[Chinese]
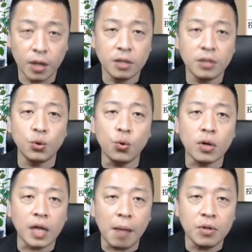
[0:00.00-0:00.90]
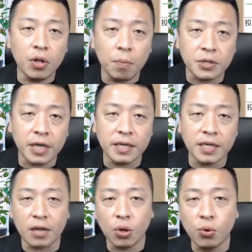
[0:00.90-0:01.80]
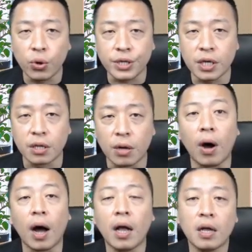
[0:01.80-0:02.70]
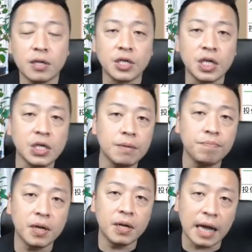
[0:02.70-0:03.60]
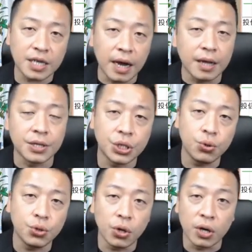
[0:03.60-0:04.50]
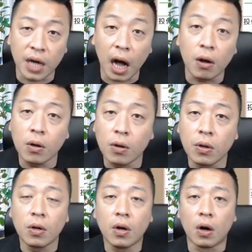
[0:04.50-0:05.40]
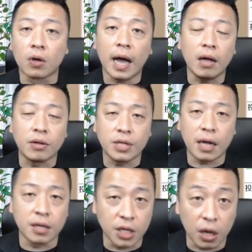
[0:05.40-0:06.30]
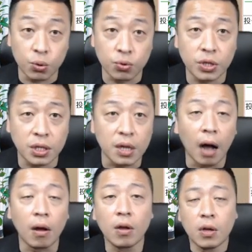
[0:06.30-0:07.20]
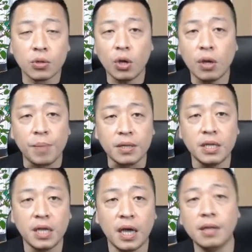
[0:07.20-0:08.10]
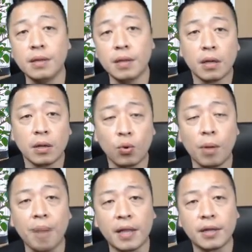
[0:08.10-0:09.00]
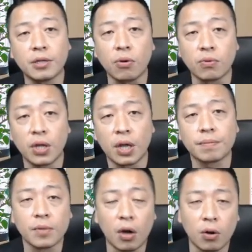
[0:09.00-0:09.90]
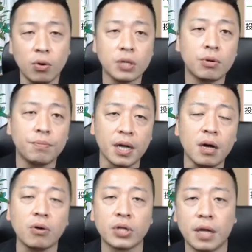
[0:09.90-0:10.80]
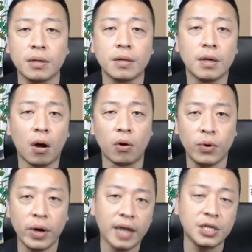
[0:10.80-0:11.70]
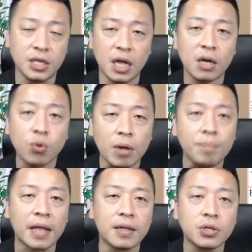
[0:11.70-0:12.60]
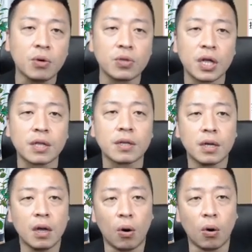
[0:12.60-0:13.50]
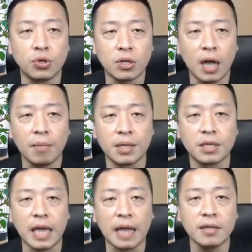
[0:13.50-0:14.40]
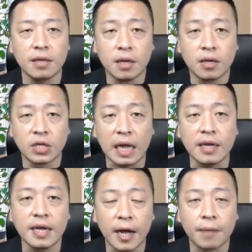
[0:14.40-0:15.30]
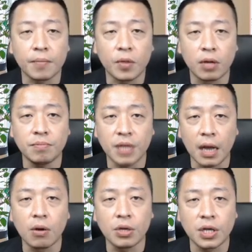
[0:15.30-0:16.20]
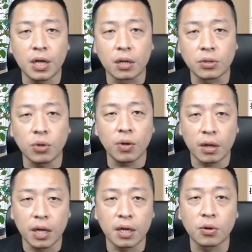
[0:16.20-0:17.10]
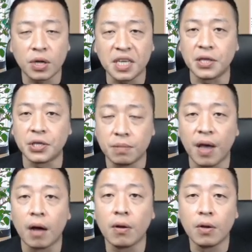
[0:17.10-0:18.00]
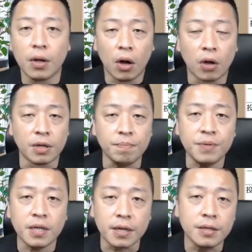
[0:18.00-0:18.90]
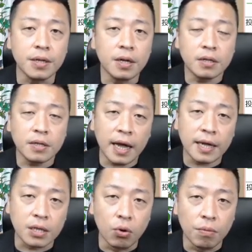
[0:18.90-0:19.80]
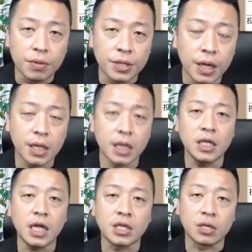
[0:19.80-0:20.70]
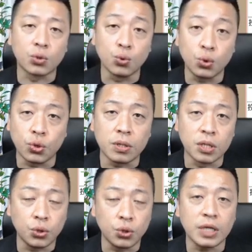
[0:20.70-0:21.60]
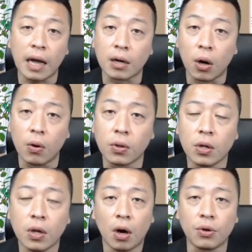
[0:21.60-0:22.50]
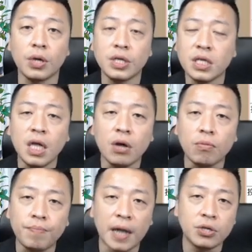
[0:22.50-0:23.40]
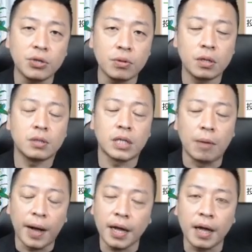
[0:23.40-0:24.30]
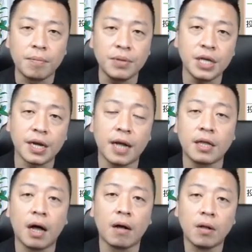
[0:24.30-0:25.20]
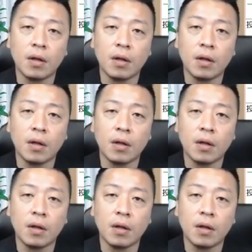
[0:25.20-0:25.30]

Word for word: 那如果他们都不站上，都回撤的话，那星星被拉下来的几率就很高。哦，大家要有这样的角度去思考。所以明天关盘的重点，哦，或者说明后天，哦，未来几天关盘的重点，我觉得他们三三个啊，哦，他们三个会是一个重要的一个观察指标，哦，能不能？带着我们的那个电子族群持续上攻哦，因为今天我们盘中早盘可以很明显看到，